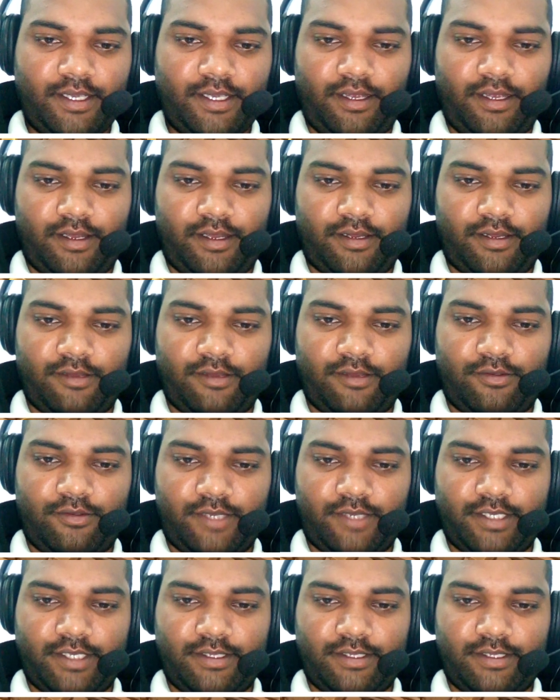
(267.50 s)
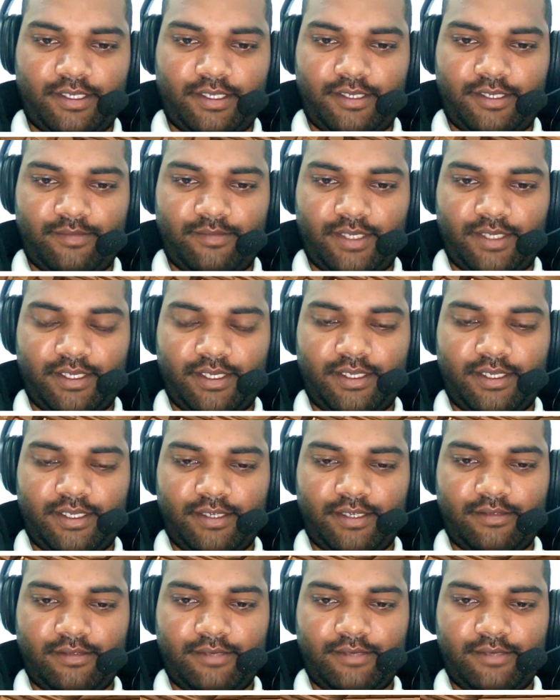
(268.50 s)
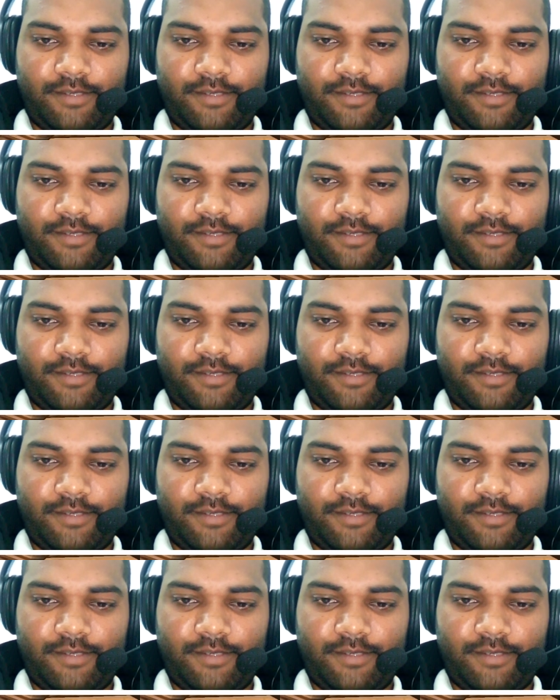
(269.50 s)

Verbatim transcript: आगे कॉइन देखा मिलल कर दिया